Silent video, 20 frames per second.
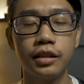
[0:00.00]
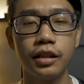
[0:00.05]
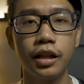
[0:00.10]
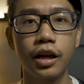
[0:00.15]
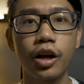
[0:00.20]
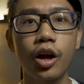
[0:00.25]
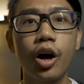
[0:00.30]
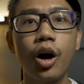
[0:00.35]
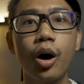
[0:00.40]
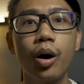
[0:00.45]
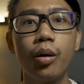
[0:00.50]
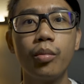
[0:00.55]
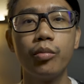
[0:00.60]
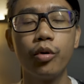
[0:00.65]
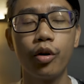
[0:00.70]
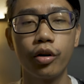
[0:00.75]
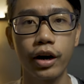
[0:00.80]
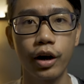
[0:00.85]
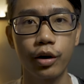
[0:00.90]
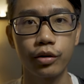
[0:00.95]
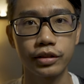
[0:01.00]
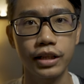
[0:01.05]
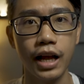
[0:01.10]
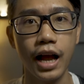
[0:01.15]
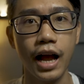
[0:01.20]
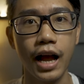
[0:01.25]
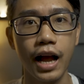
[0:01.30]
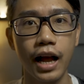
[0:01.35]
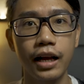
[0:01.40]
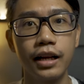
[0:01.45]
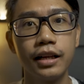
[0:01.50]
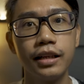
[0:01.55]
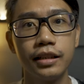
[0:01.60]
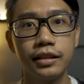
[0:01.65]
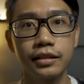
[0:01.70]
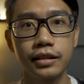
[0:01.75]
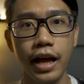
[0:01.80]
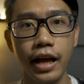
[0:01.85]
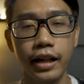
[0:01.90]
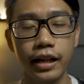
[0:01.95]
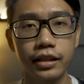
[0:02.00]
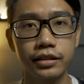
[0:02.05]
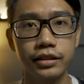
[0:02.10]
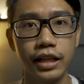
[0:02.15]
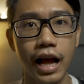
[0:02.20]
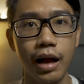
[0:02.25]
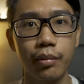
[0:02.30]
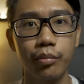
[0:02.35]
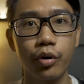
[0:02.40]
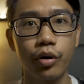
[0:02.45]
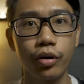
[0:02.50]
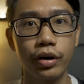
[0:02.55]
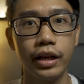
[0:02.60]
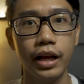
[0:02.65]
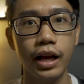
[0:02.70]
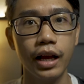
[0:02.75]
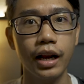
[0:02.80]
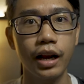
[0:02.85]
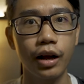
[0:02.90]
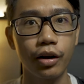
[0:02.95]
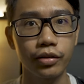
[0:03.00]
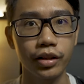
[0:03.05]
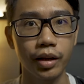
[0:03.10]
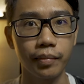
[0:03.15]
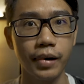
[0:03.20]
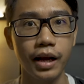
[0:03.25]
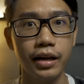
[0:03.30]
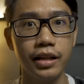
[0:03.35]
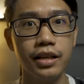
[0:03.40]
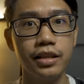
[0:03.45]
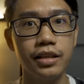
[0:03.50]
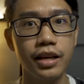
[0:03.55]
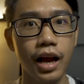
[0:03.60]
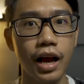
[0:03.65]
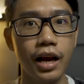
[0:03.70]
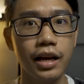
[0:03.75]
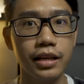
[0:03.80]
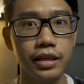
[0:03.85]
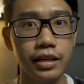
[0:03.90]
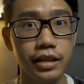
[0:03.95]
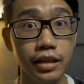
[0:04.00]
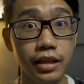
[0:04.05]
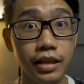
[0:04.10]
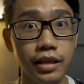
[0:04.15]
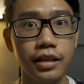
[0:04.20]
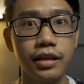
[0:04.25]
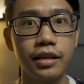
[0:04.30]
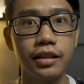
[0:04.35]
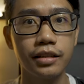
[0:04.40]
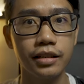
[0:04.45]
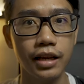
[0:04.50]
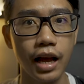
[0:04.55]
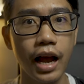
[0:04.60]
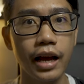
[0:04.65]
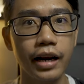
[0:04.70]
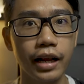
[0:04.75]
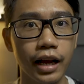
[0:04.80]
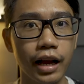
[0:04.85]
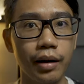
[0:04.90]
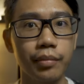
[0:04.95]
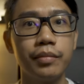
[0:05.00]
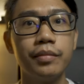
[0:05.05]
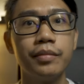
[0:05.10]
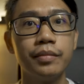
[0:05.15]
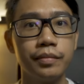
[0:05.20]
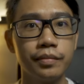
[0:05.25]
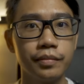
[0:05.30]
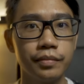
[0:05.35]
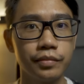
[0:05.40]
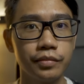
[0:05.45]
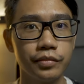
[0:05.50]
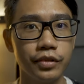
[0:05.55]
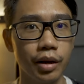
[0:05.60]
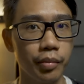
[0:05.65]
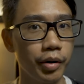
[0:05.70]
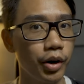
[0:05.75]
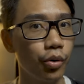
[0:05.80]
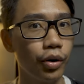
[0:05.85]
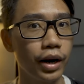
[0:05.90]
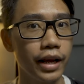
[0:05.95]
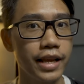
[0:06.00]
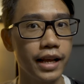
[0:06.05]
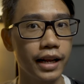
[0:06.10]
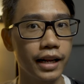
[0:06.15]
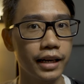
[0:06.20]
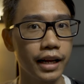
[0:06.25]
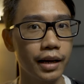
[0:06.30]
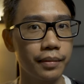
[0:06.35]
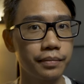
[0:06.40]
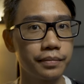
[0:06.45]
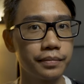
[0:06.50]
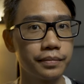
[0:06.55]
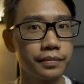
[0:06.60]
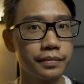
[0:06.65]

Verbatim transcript: แล้วก็โหมด Ultra แต่ทั้ง 3โหมดนี้เราสามารถที่จะ edit ได้นะครับ เดี๋ยวไปดูรายละเอียดกันครับ